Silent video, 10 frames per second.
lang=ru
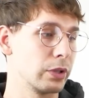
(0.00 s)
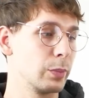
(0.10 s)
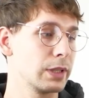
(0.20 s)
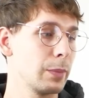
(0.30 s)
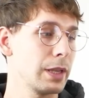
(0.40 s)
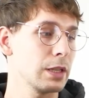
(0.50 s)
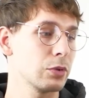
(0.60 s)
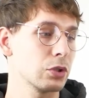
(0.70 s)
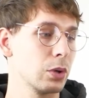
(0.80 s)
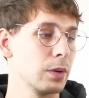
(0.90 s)
Мы заметим,
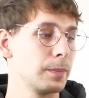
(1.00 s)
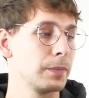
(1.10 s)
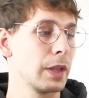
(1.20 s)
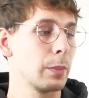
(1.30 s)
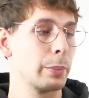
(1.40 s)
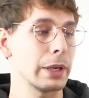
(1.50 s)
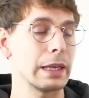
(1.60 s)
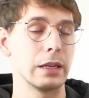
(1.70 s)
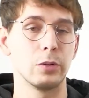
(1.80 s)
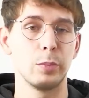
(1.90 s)
что
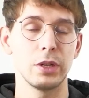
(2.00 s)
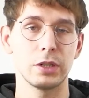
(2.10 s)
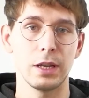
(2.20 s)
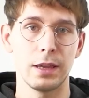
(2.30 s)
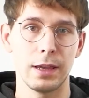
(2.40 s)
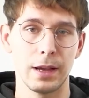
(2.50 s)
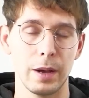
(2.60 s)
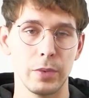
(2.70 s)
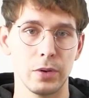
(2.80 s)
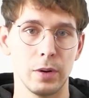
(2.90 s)
при уменьшении
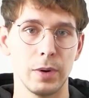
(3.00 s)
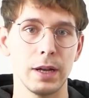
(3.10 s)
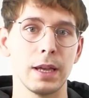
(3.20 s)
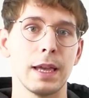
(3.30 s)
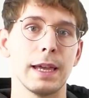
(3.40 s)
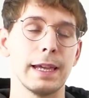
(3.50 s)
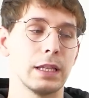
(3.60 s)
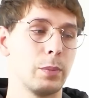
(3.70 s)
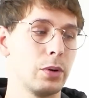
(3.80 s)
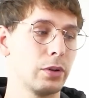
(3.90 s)
объема
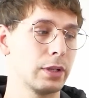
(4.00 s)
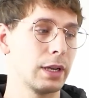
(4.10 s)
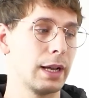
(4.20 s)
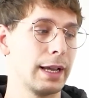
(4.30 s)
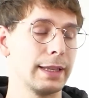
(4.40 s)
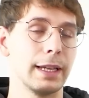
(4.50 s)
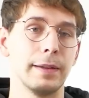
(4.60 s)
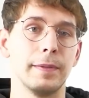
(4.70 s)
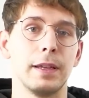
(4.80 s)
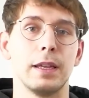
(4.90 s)
эта пленка,
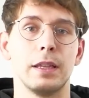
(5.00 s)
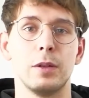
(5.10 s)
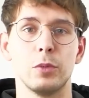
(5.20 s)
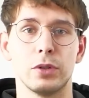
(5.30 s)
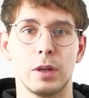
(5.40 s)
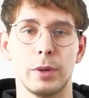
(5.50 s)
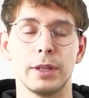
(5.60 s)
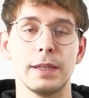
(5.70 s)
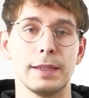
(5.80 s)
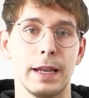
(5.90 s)
она немножко
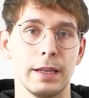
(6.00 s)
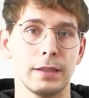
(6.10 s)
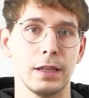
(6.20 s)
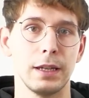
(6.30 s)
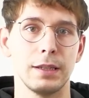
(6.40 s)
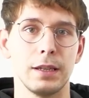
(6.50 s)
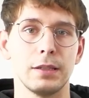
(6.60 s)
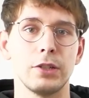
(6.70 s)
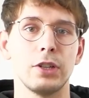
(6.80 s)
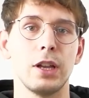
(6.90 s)
подрастянется. Это
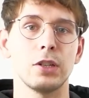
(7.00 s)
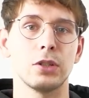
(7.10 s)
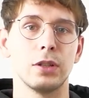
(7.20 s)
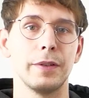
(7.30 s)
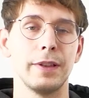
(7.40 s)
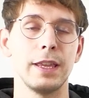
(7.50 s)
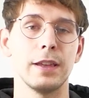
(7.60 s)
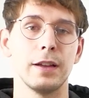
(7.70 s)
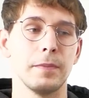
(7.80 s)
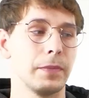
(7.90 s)
означает, что
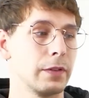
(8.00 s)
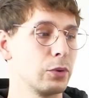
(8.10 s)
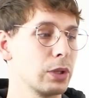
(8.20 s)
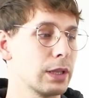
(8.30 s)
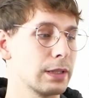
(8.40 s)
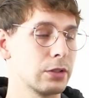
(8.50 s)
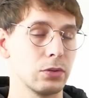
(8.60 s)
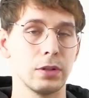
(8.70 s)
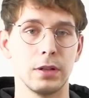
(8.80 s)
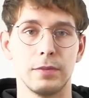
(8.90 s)
давление внутри
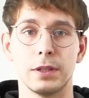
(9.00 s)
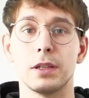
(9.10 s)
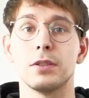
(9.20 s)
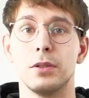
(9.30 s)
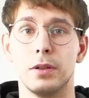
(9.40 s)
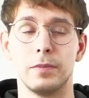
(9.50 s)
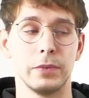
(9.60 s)
сосуда возросло.